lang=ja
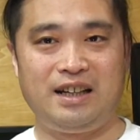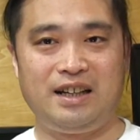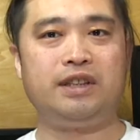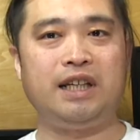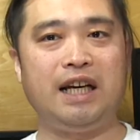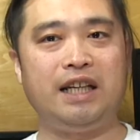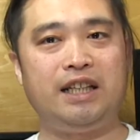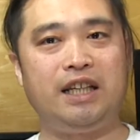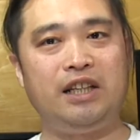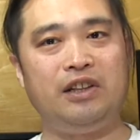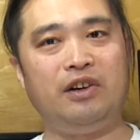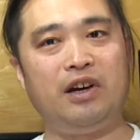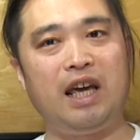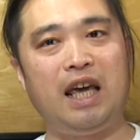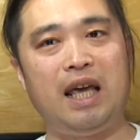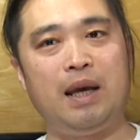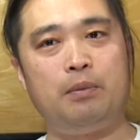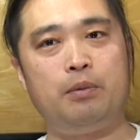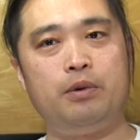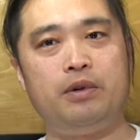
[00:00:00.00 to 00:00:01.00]
最新の
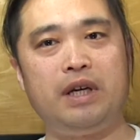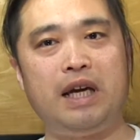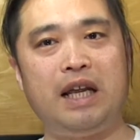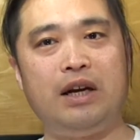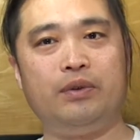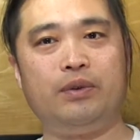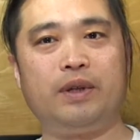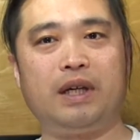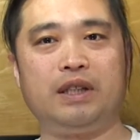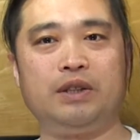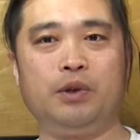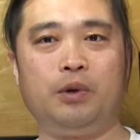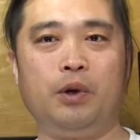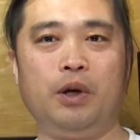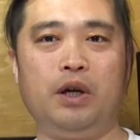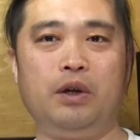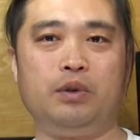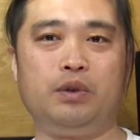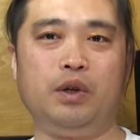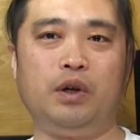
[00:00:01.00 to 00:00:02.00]
AVN とか揃
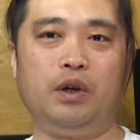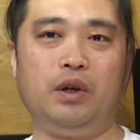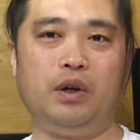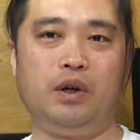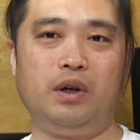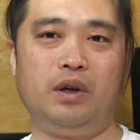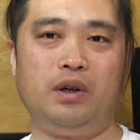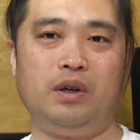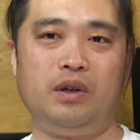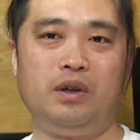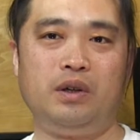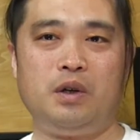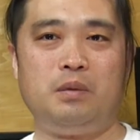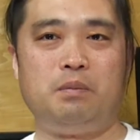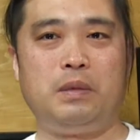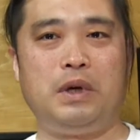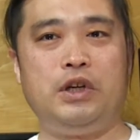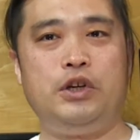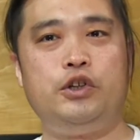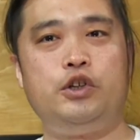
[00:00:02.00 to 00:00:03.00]
えると、
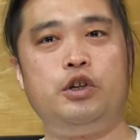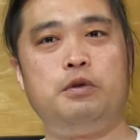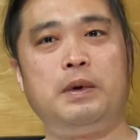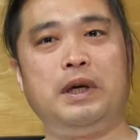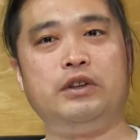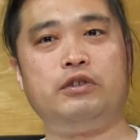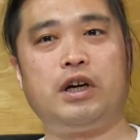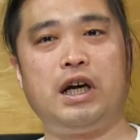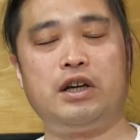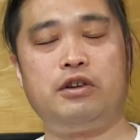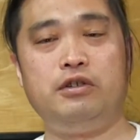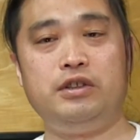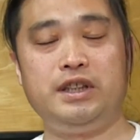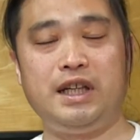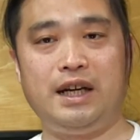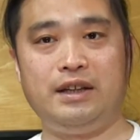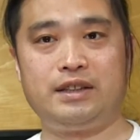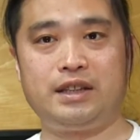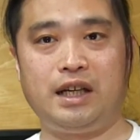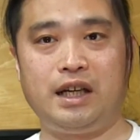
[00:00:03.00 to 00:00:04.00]
まあ、20万とかいくん
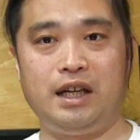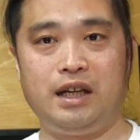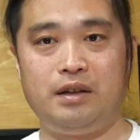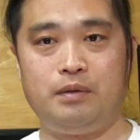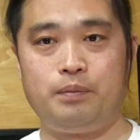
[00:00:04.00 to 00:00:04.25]
じゃないですかね。